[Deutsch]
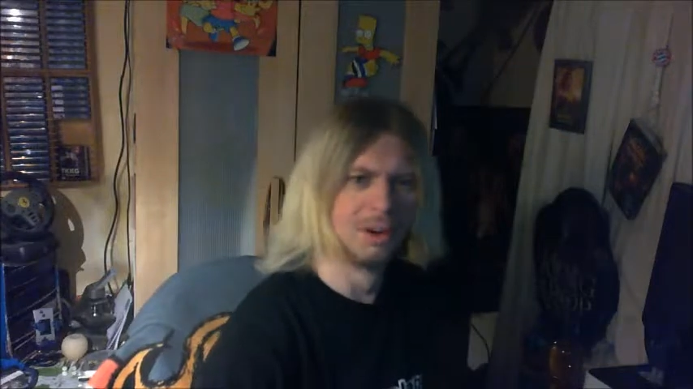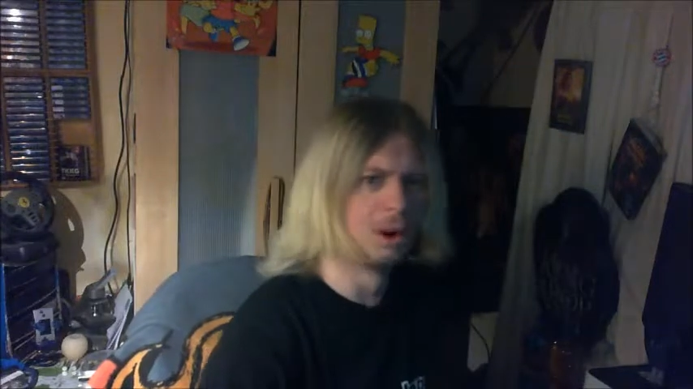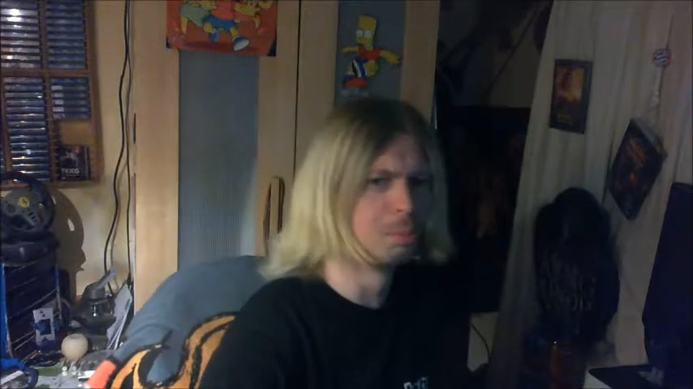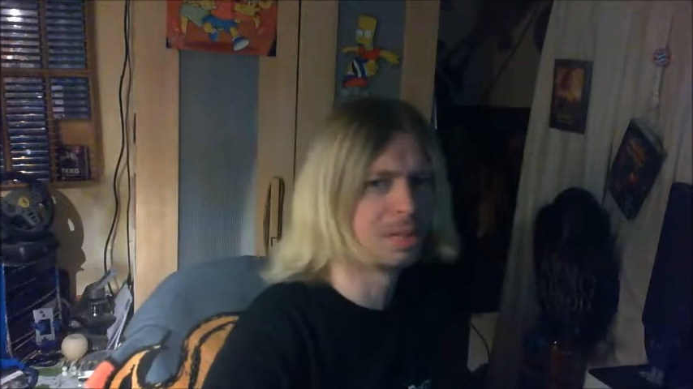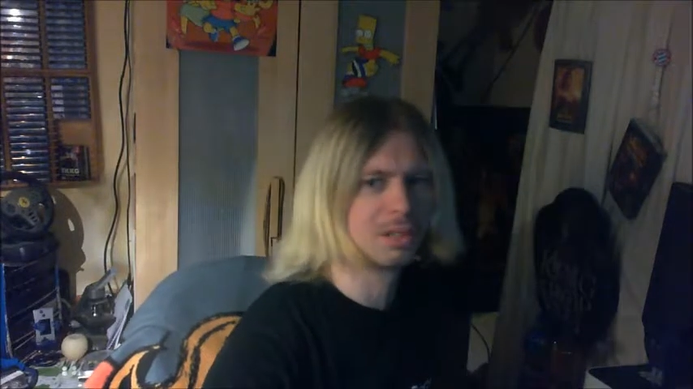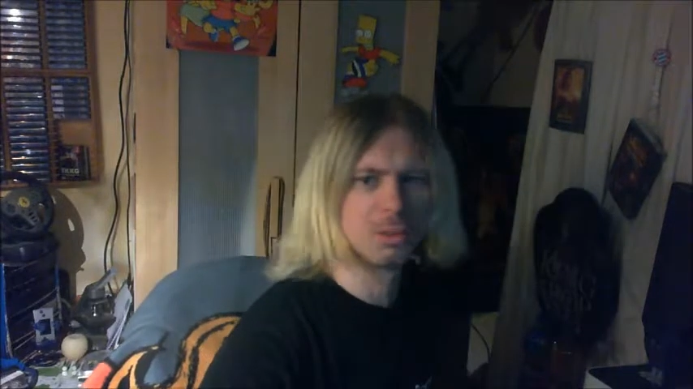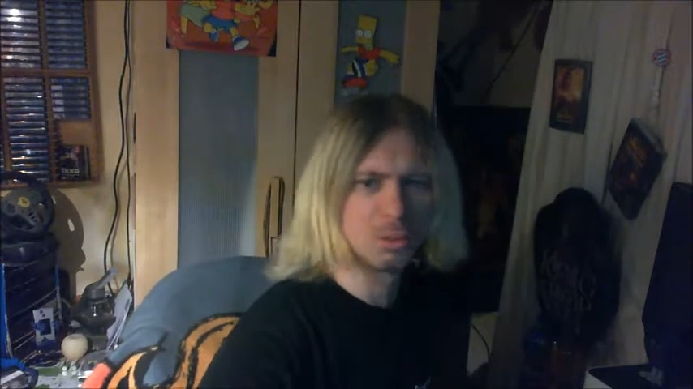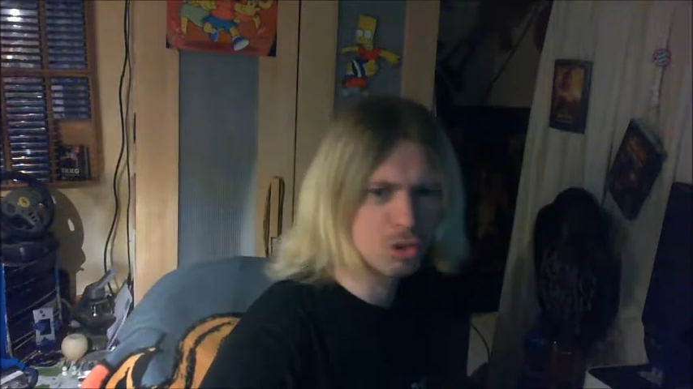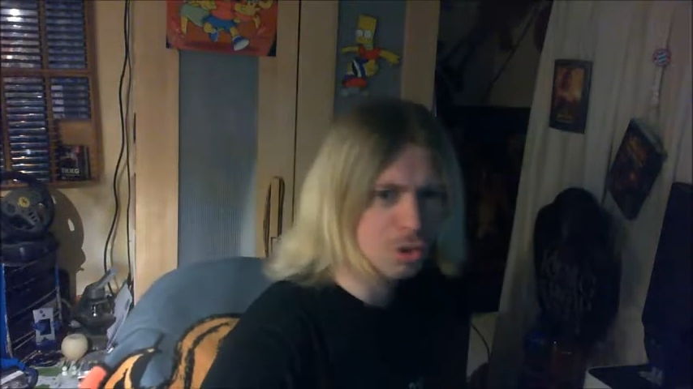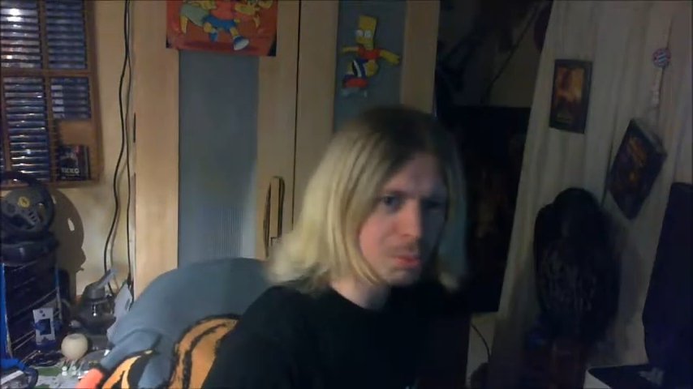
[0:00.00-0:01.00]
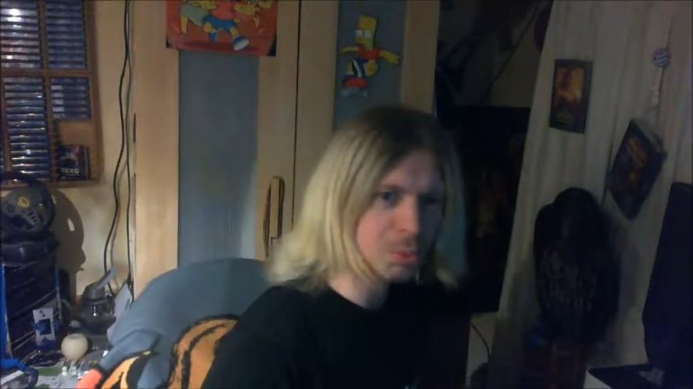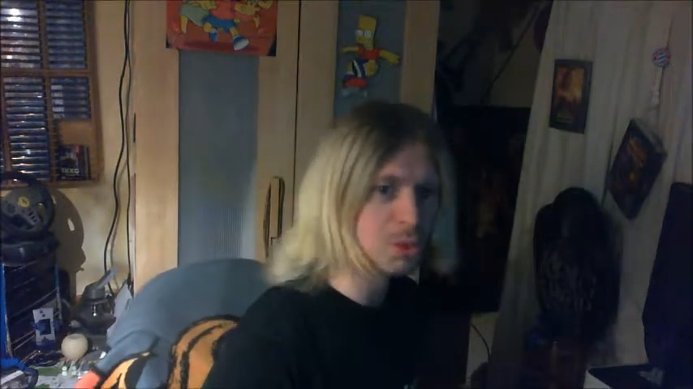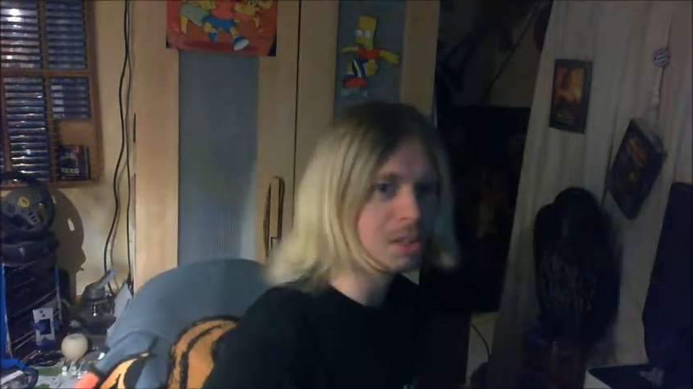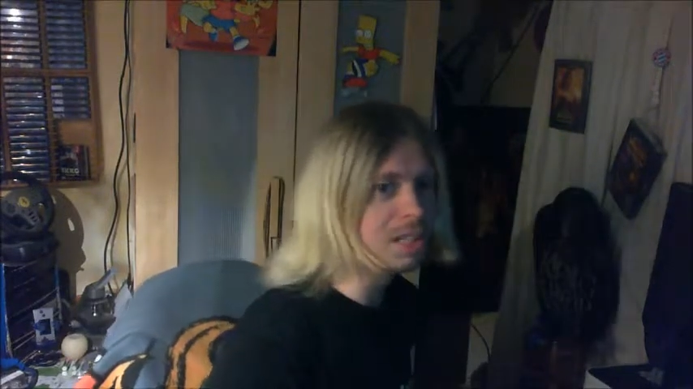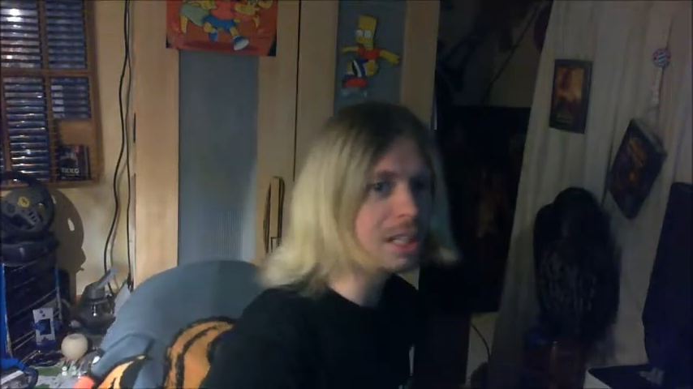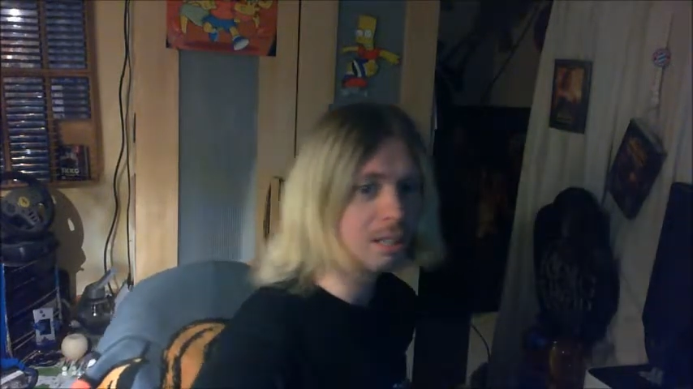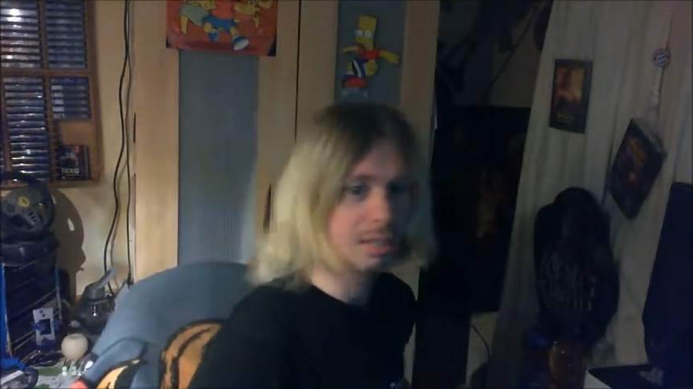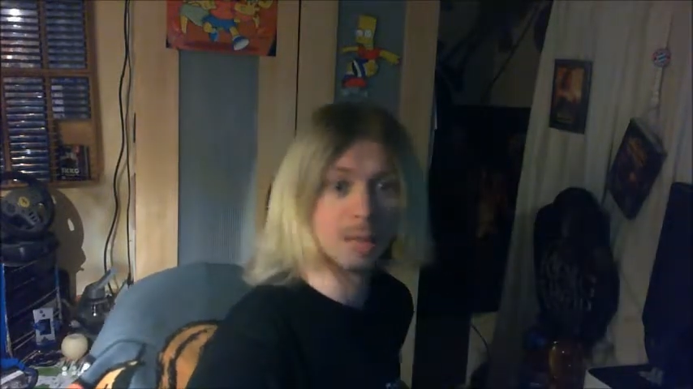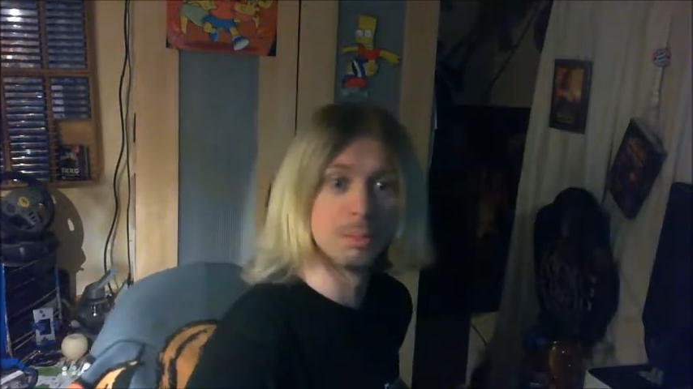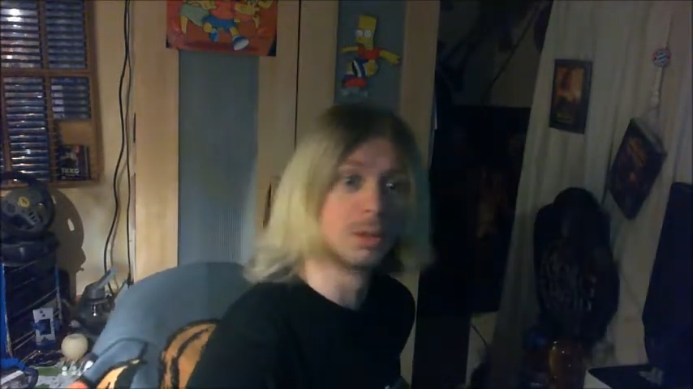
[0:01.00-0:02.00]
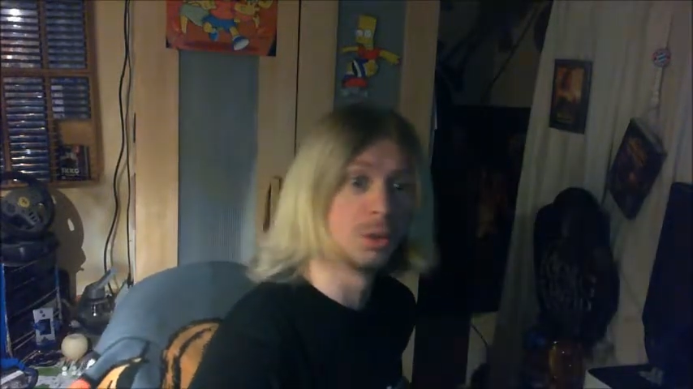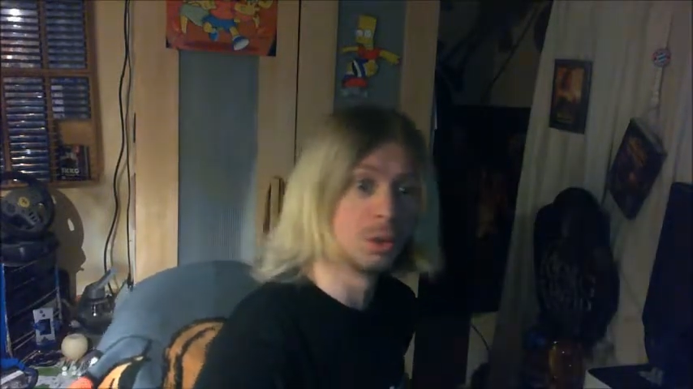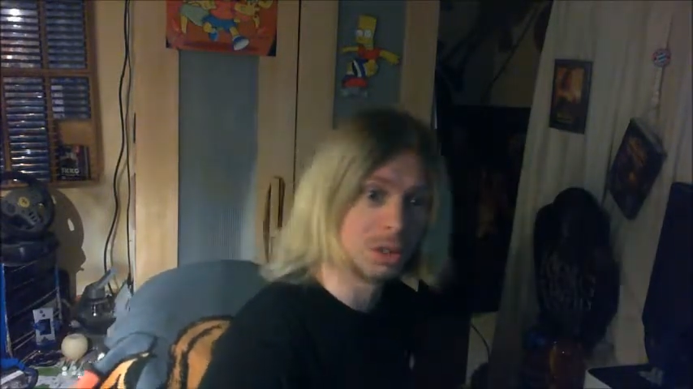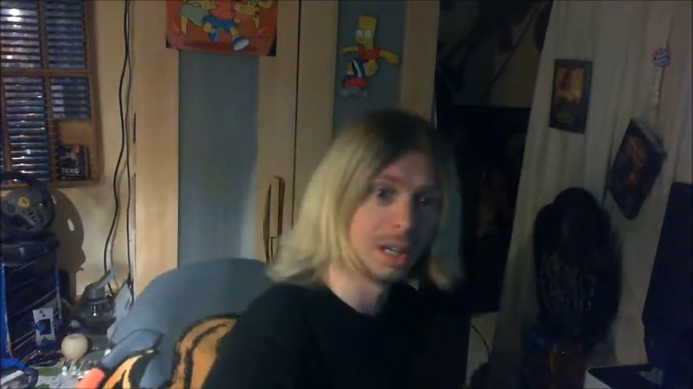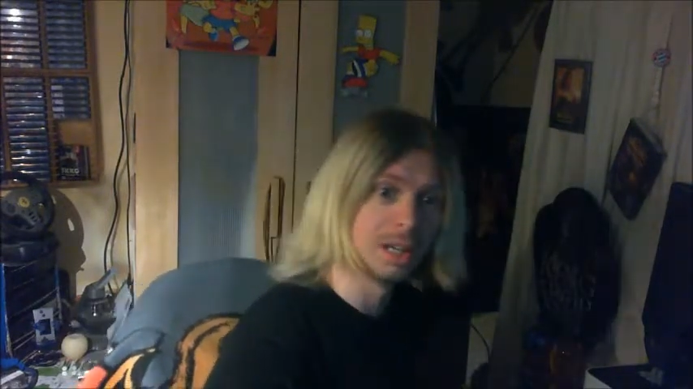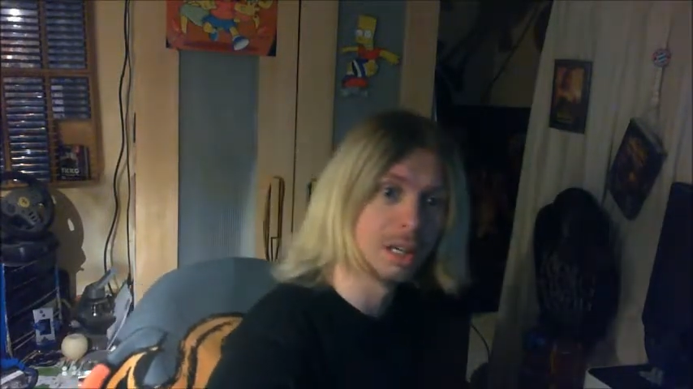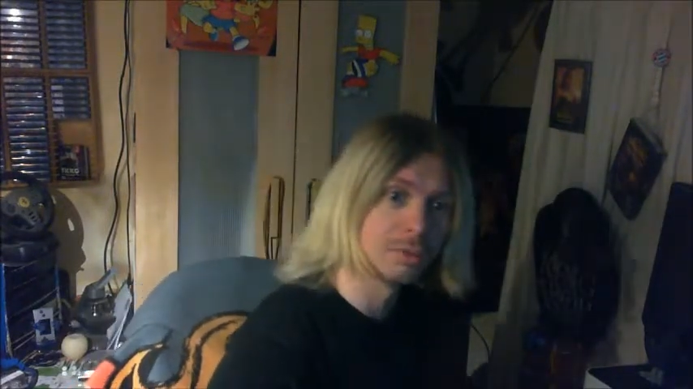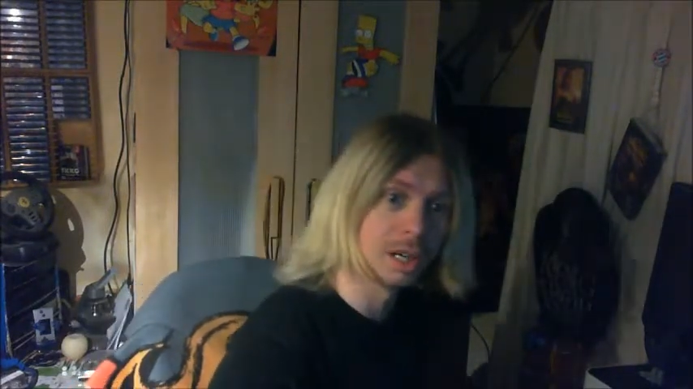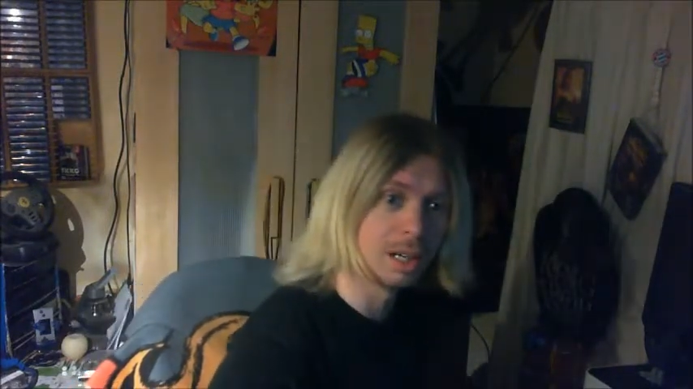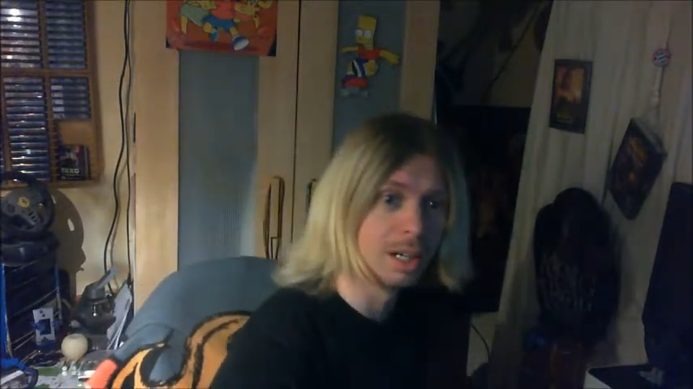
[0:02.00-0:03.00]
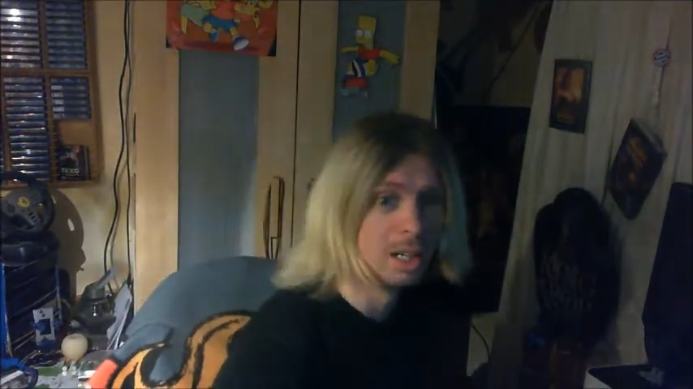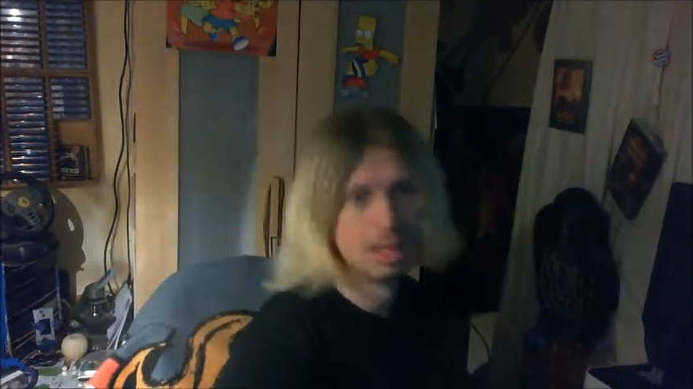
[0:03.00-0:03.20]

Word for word: Ob das so stimmt oder nicht, ist immer noch eine andere Frage,